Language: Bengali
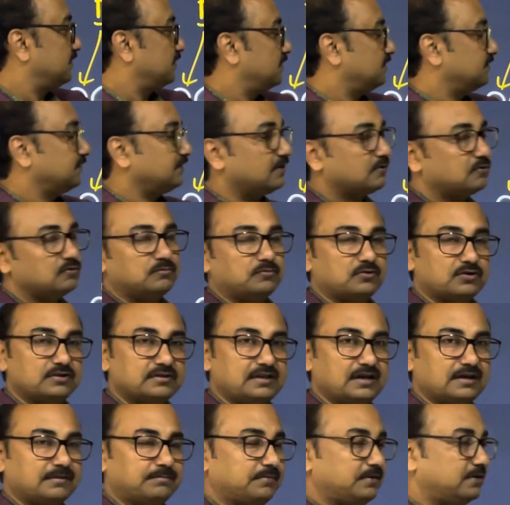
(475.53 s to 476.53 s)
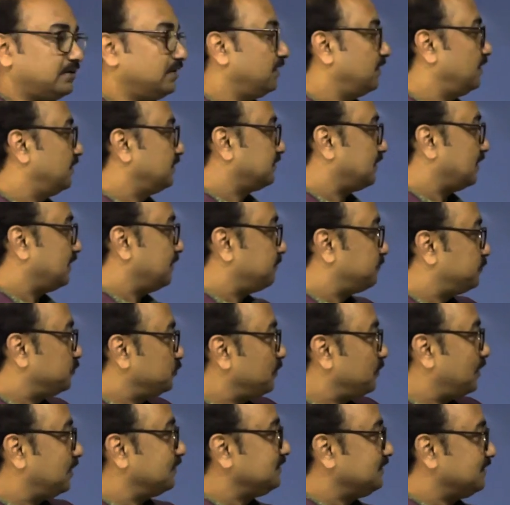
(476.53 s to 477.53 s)
দেখো মনে থাকবে তাহলে
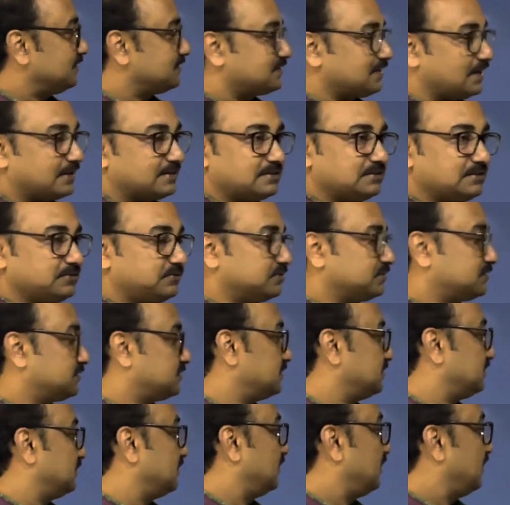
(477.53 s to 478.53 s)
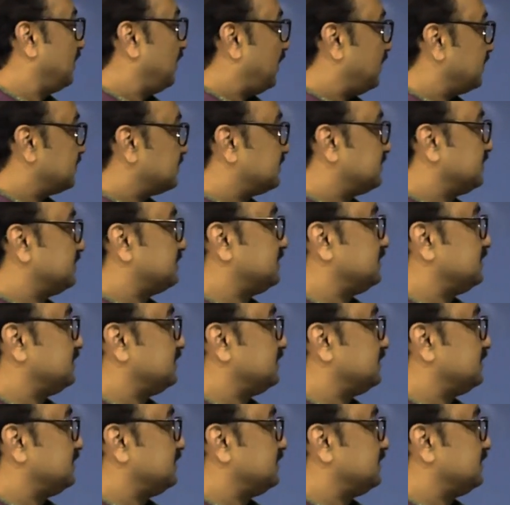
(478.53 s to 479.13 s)
পুমা দিয়ে চারটে হচ্ছে আর সিসি